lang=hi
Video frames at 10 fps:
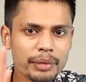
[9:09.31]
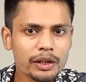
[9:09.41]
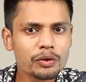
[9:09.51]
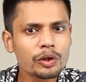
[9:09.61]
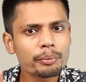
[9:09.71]

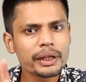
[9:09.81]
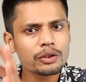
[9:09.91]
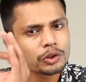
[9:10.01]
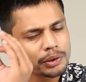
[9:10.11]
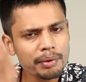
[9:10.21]
बिल्कुल भी
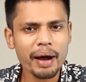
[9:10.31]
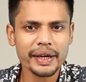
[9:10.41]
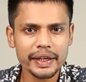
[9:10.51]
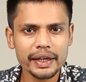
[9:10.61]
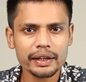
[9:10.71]
कुछ भी
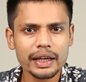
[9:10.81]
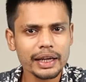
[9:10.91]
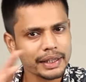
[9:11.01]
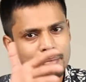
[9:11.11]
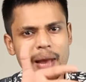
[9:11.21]
बाई नहीं करना
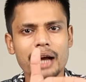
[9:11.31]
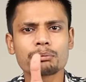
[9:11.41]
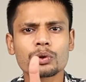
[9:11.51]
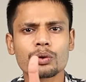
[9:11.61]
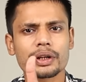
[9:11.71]
है ये
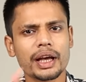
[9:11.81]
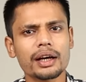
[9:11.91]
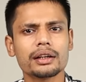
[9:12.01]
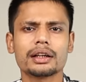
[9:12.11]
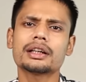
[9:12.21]
मैकबुक हो या